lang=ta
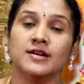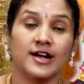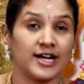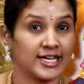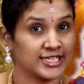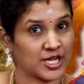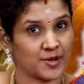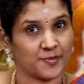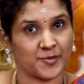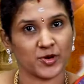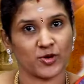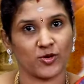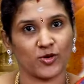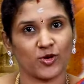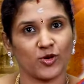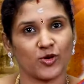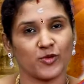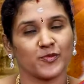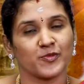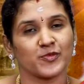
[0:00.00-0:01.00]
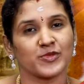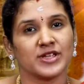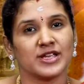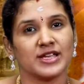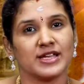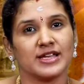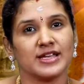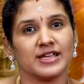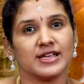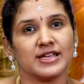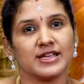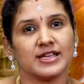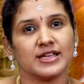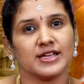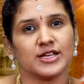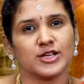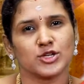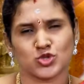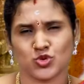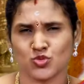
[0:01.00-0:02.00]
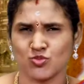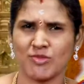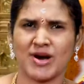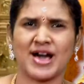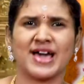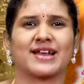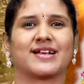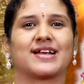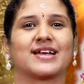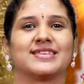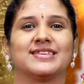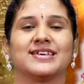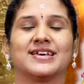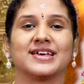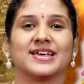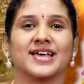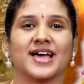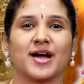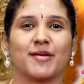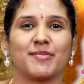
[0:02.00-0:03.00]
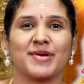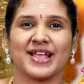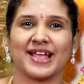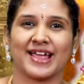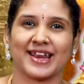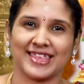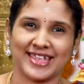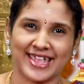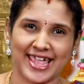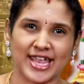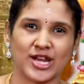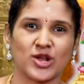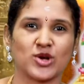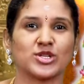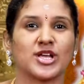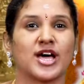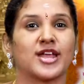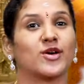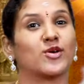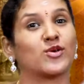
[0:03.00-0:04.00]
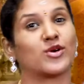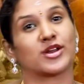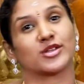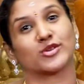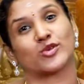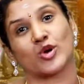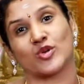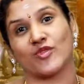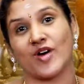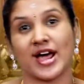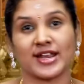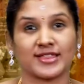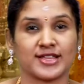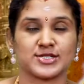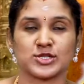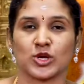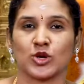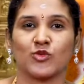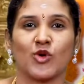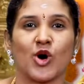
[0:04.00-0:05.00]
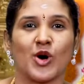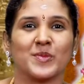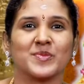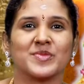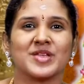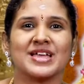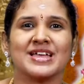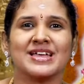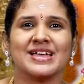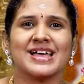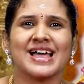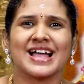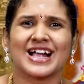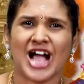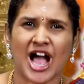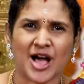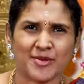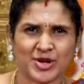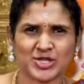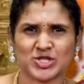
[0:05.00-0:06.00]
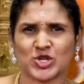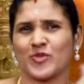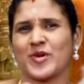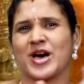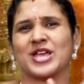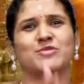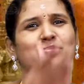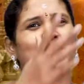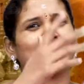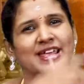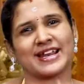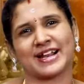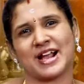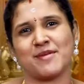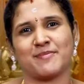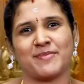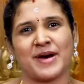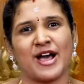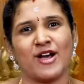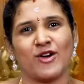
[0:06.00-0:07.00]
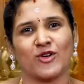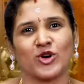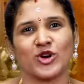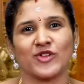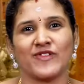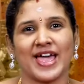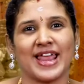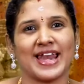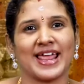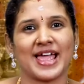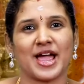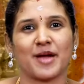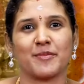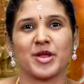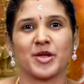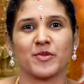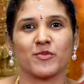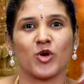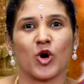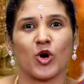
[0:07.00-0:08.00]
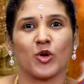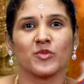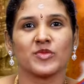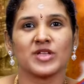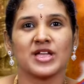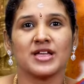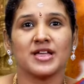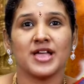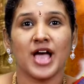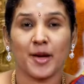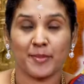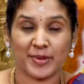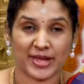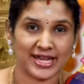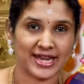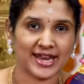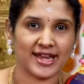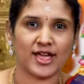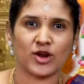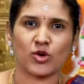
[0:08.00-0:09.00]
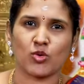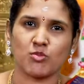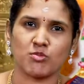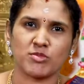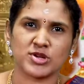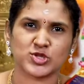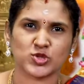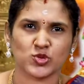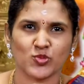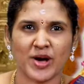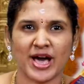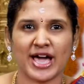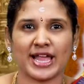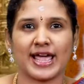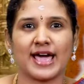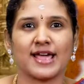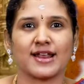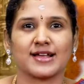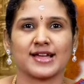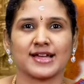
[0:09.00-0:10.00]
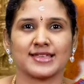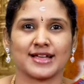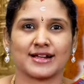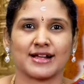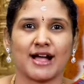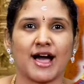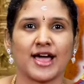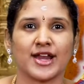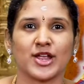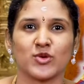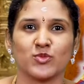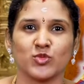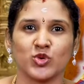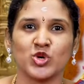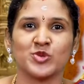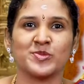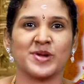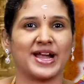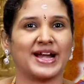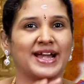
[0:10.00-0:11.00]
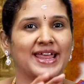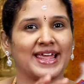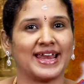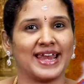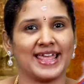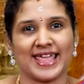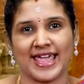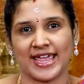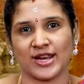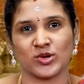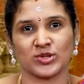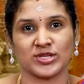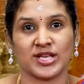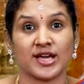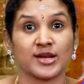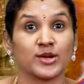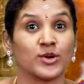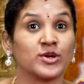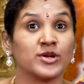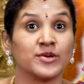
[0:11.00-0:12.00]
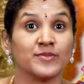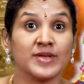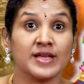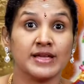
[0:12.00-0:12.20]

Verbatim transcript: அதுக்கப்புறம் சும்மா இருக்கிறது அப்படிங்கிறது ஏனோ தானோங்கிறதுக்கு ஒரு வார்த்தை சொல்லுவோம் காமா சோமான்னு பண்ணியிருக்கான்ப்பா ஒரு வேலையா அப்படிம்போம் இப்போ என்னென்னா ரொம்ப சுமாராக இருக்குது அந்த காரியம் முழுமையடையலை ஏனோ தானோன்னு